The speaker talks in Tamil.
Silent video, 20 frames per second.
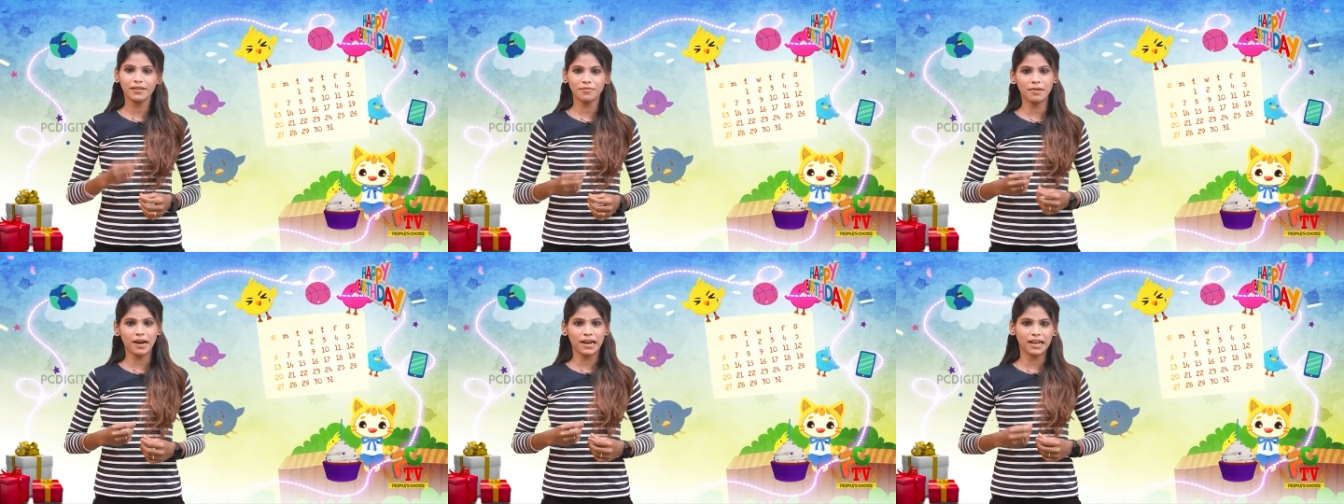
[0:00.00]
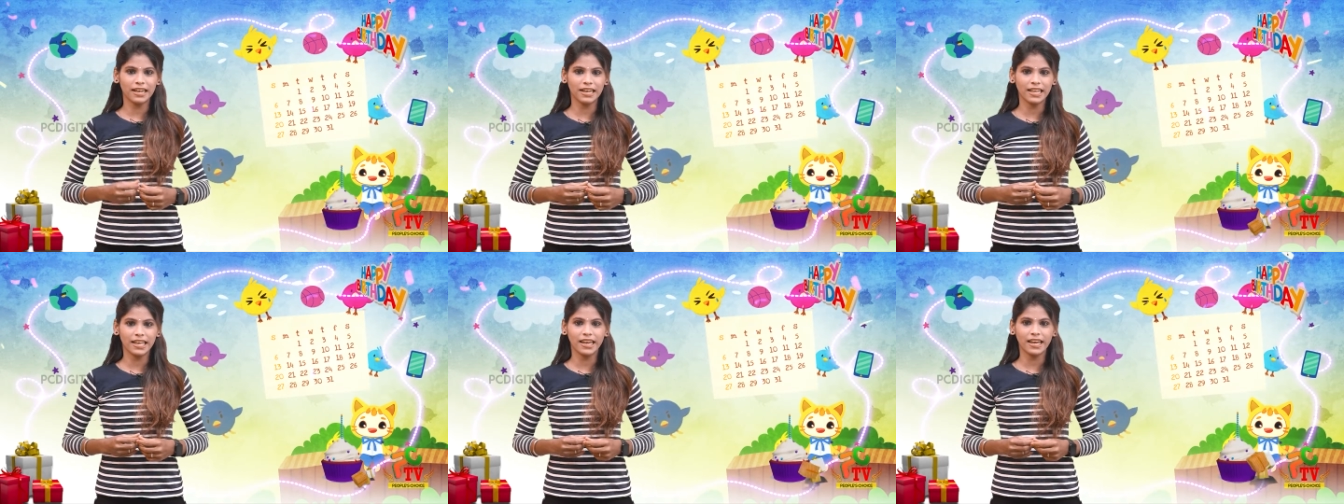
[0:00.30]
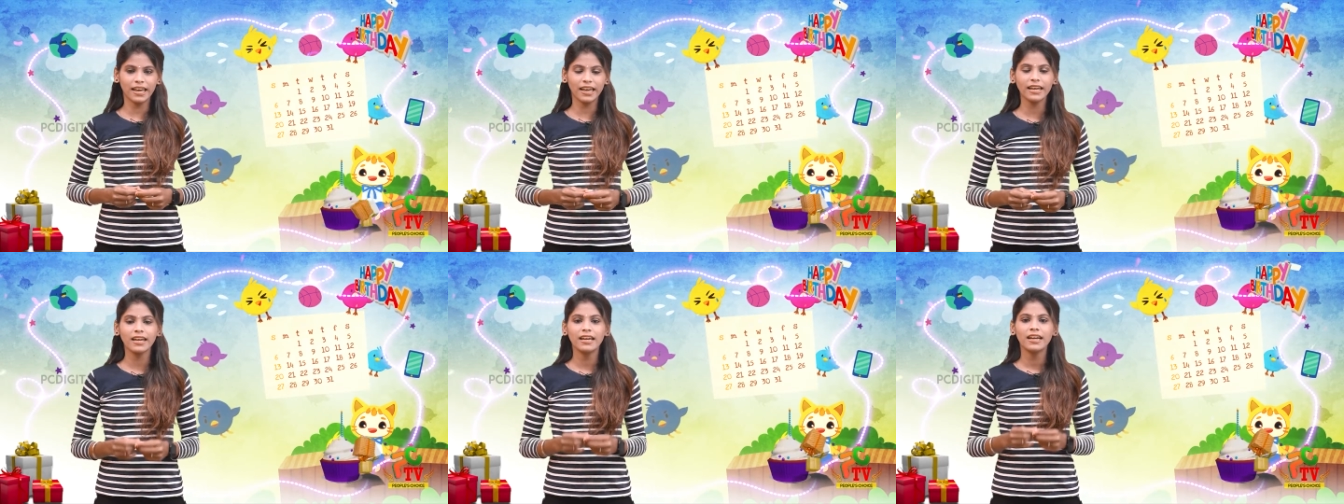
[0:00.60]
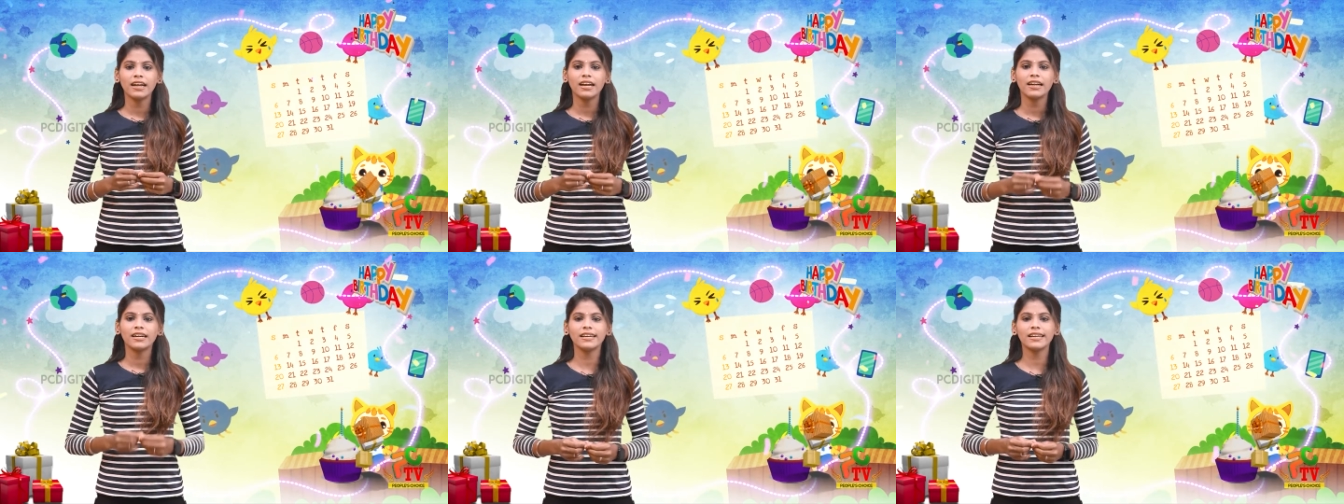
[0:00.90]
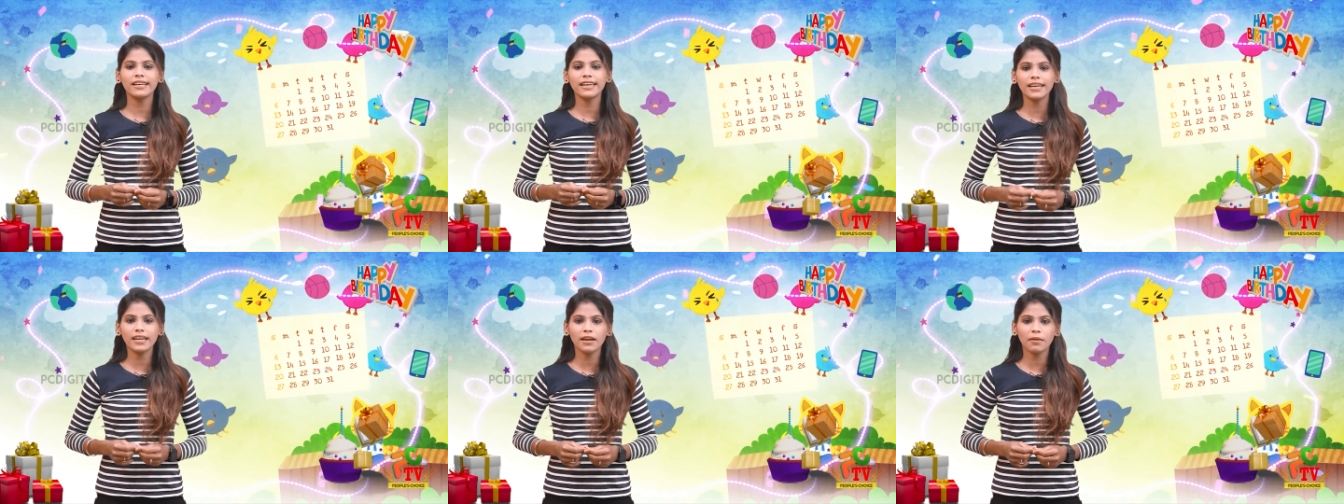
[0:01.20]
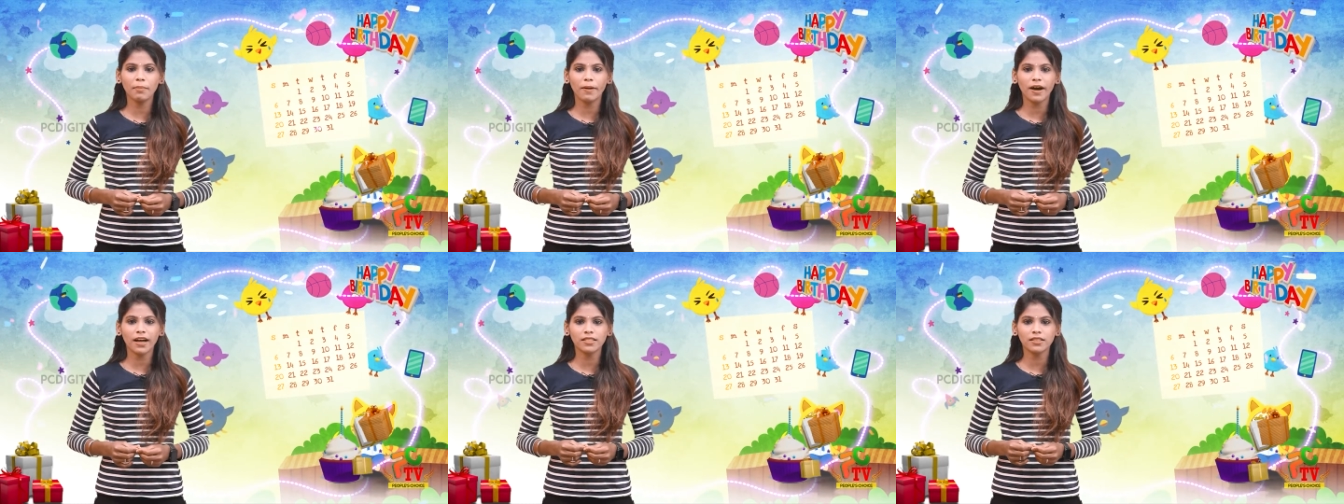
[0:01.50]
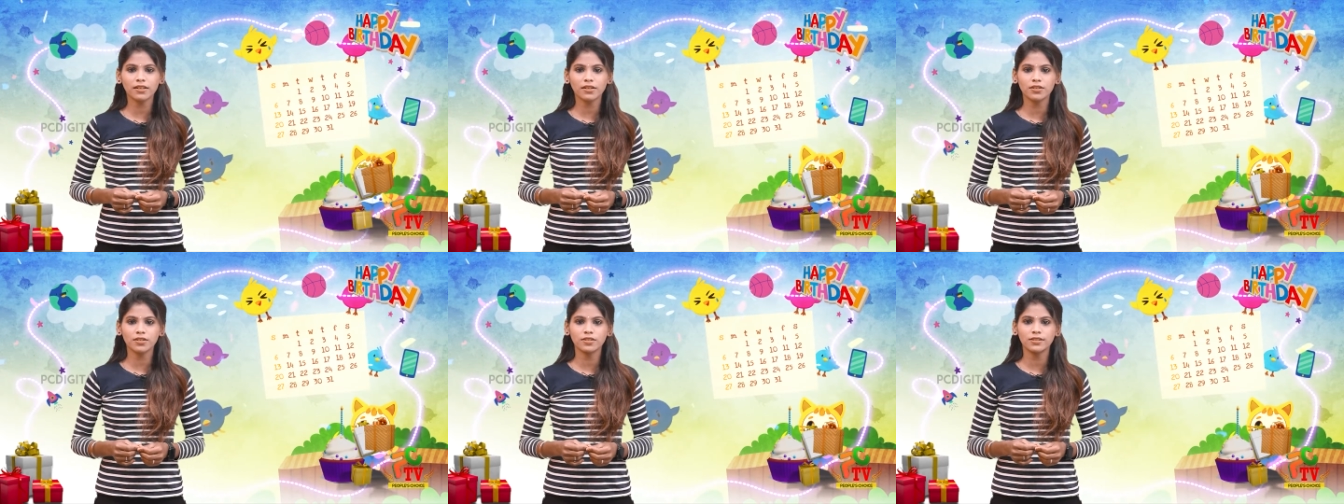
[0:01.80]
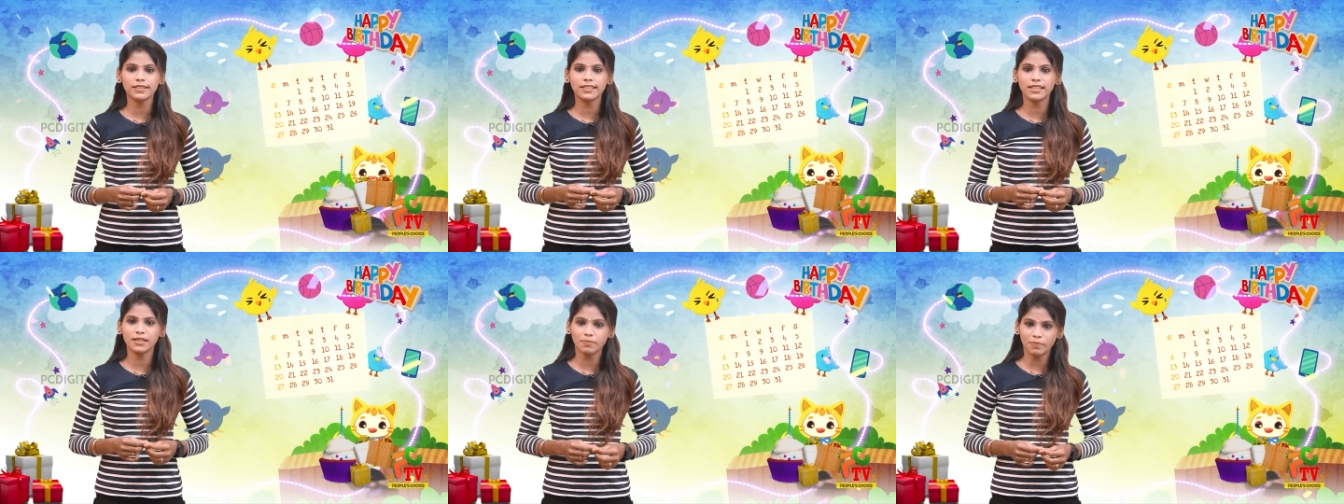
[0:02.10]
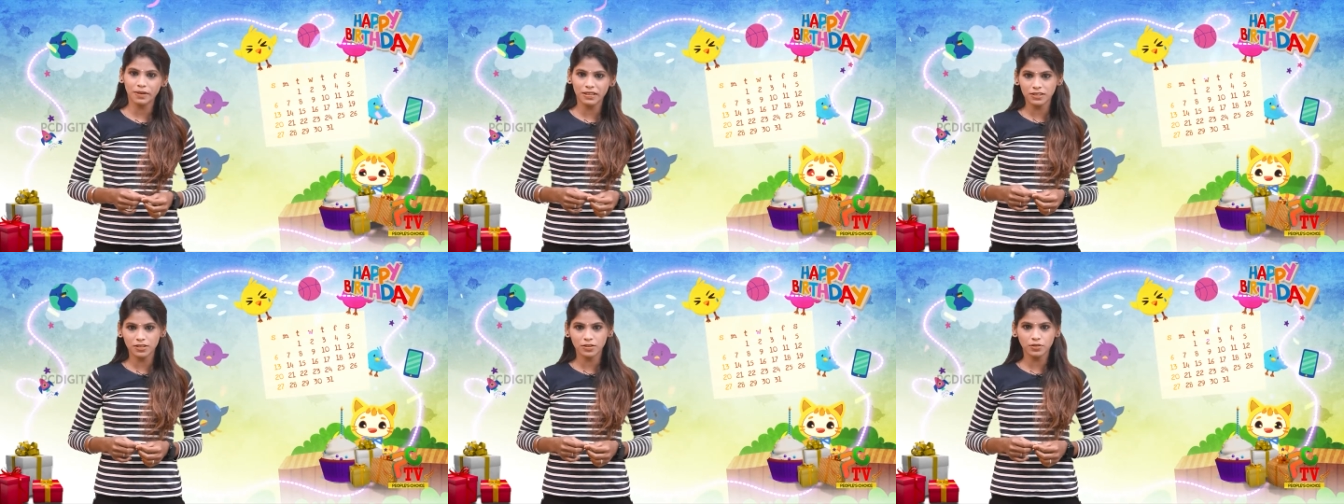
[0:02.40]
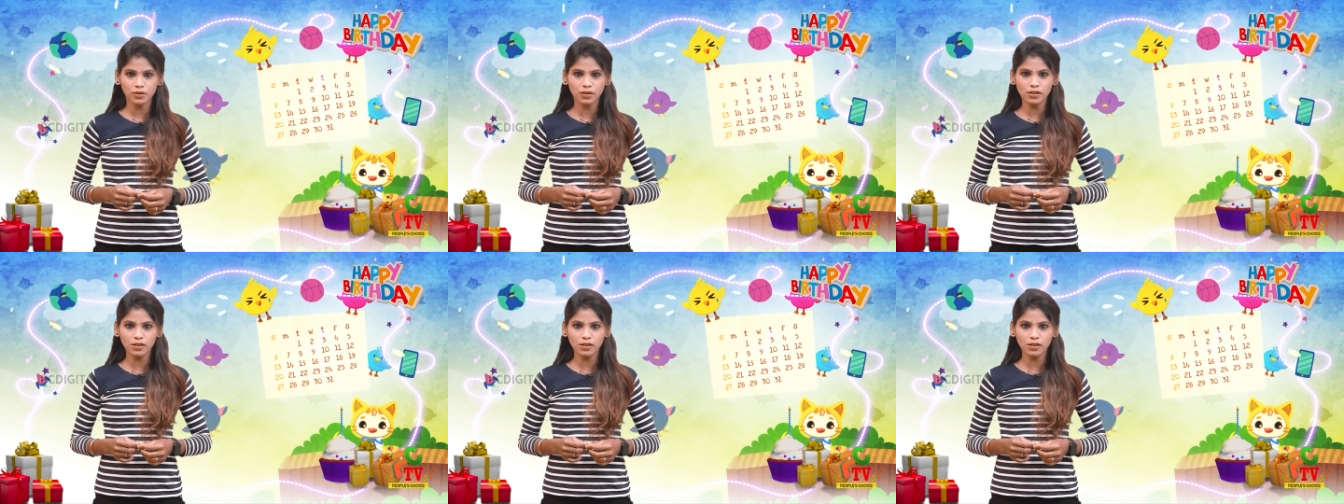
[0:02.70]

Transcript: மக்களே நீங்க பார்த்து கொண்டிருப்பது